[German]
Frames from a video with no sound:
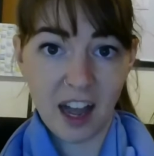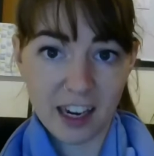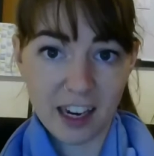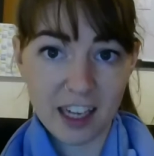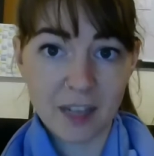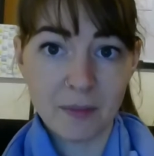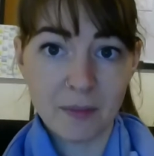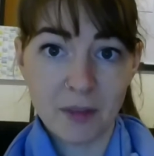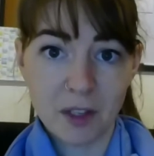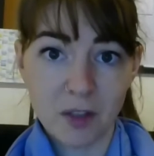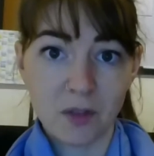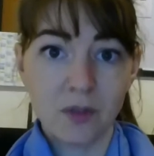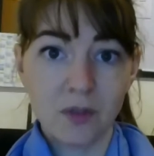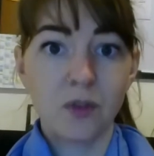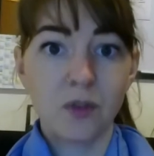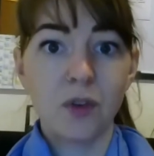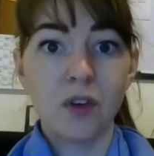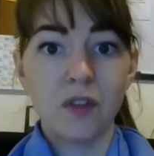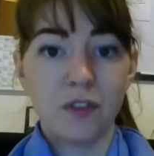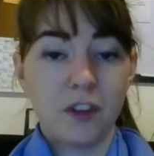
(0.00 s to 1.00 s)
eigentlich mich so
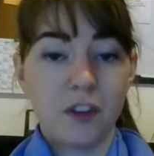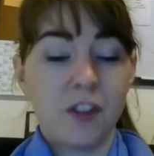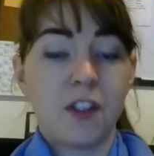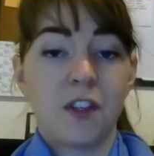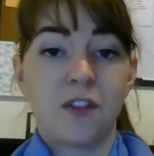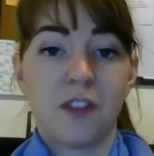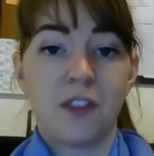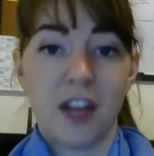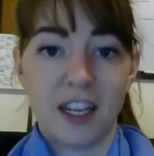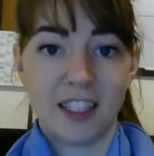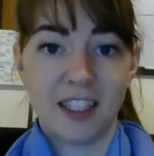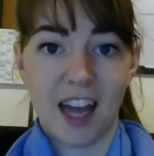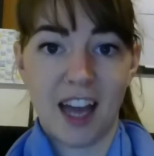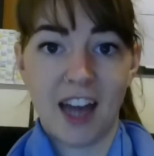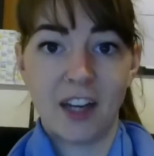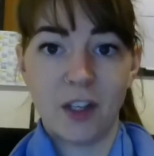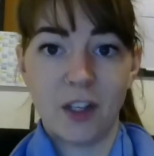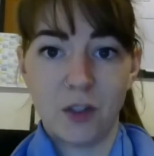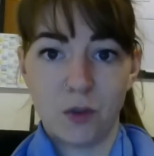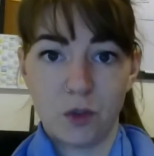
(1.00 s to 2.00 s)
fühlen? Fühlt es sich vielleicht
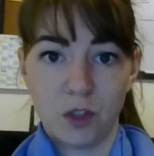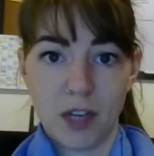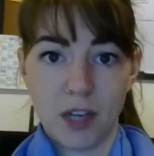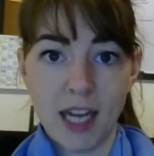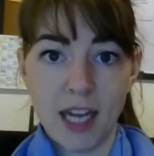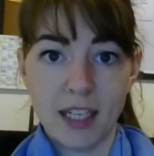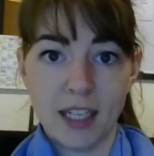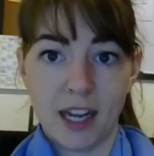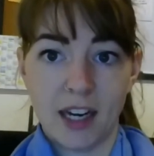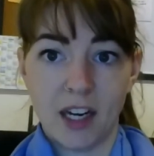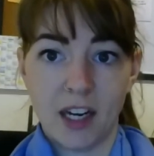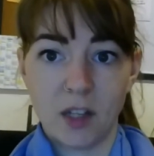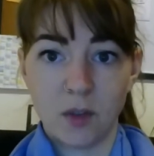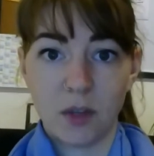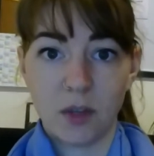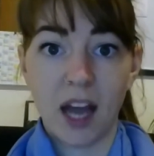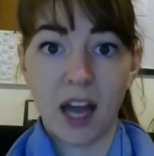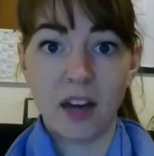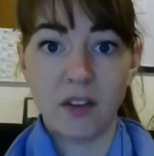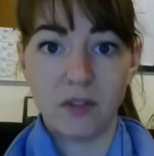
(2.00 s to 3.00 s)
gar nicht so schlecht an?
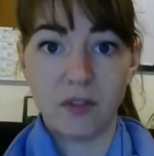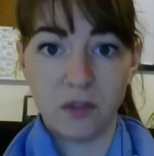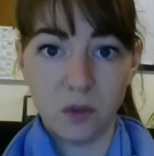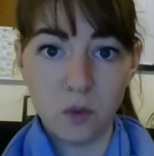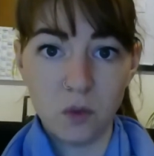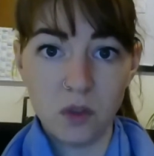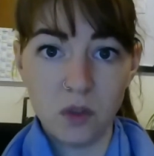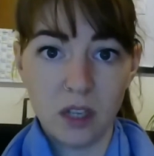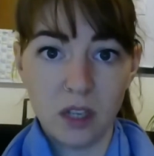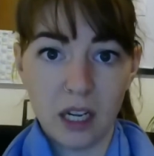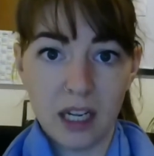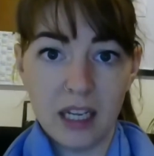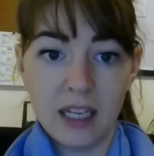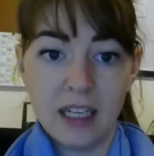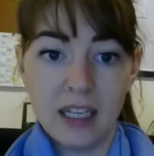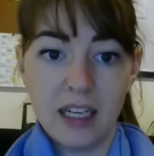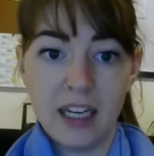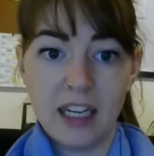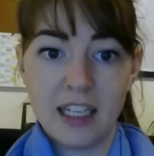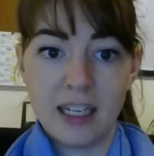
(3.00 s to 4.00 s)
Also gerade Wut
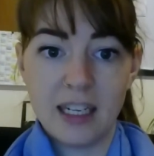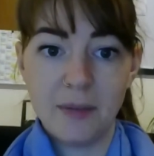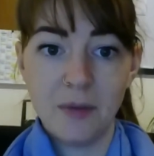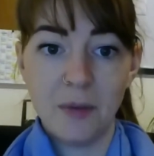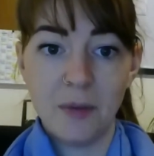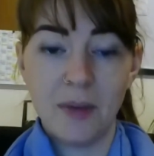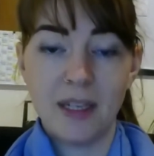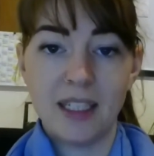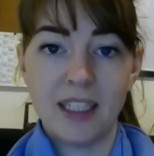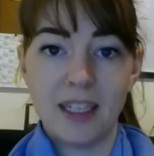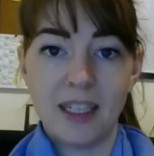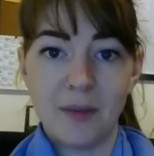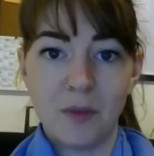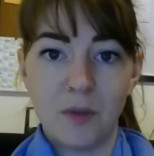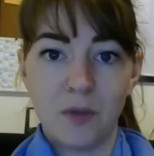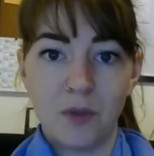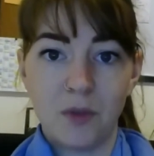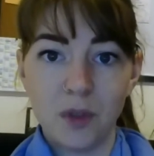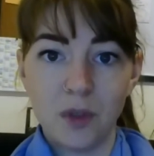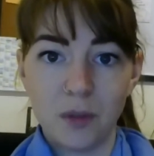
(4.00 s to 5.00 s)
in dem Moment, in
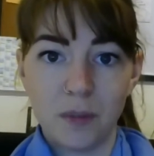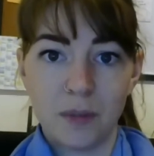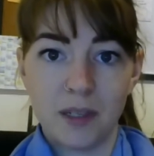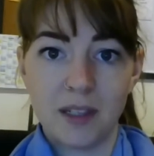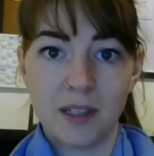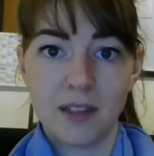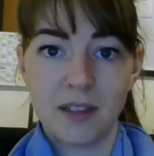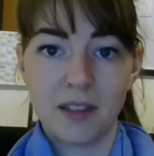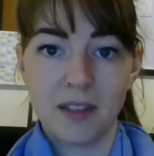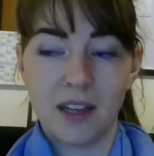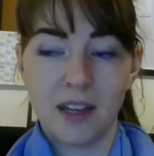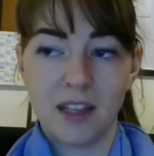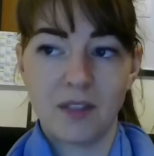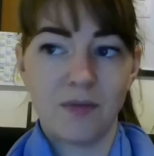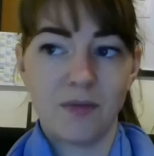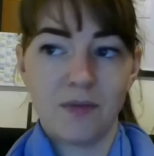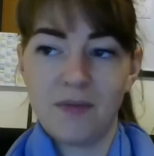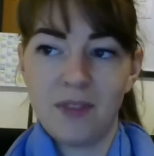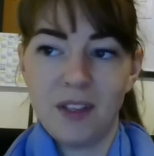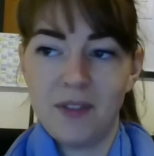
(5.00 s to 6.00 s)
dem du wütend bist,
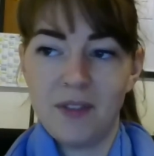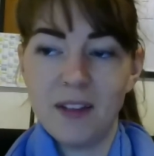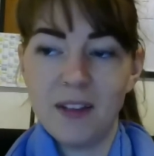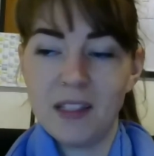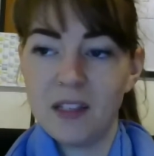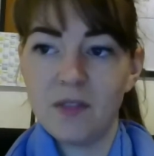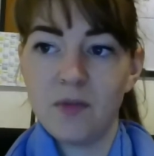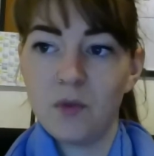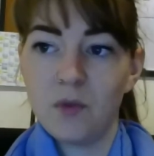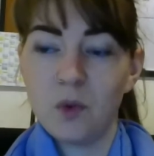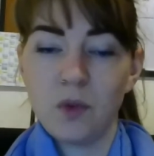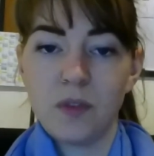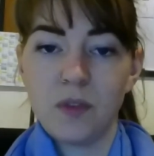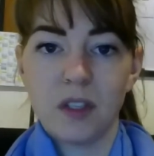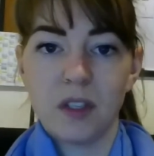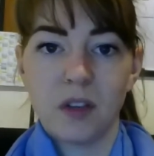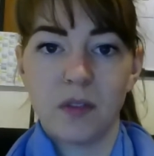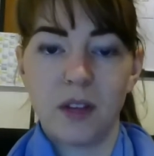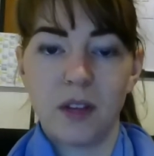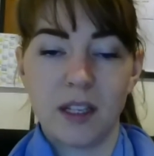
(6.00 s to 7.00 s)
also ich weiß nicht, Wut
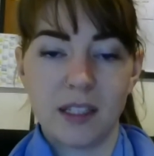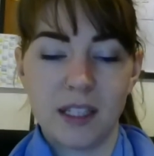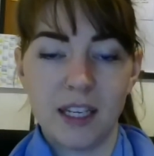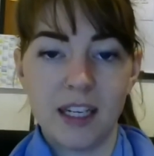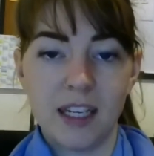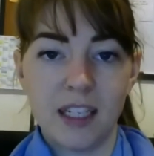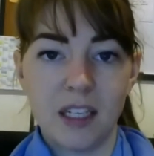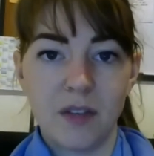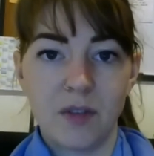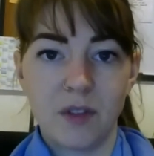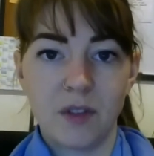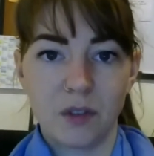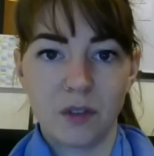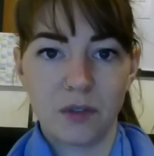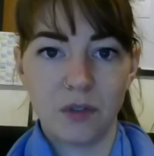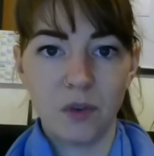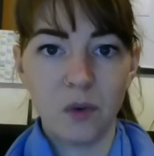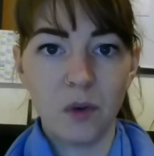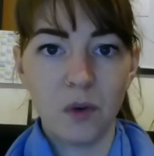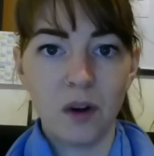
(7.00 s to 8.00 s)
wird irgendwie als negatives
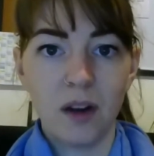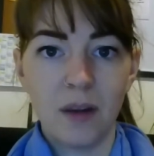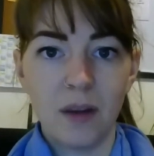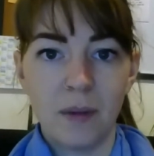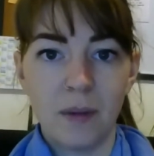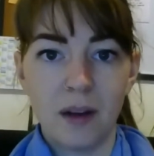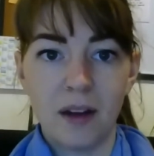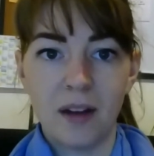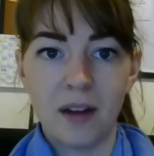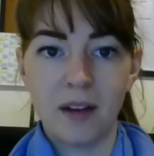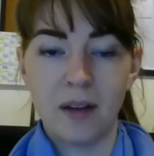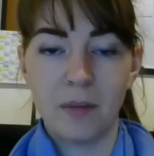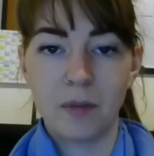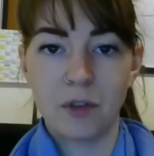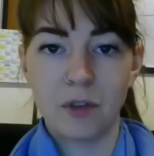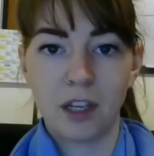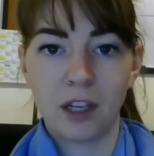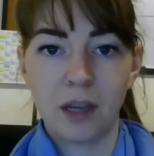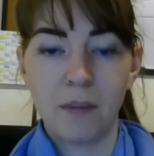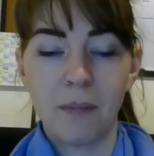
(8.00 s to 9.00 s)
Gefühl immer
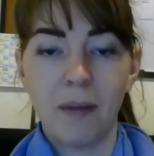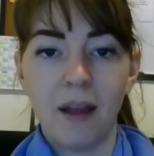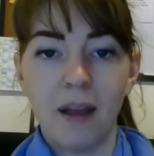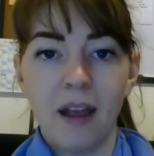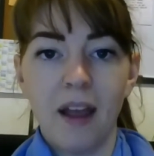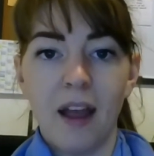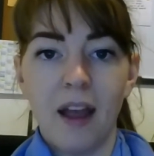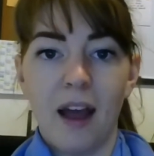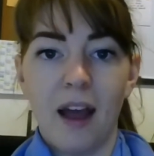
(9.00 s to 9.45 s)
beschrieben,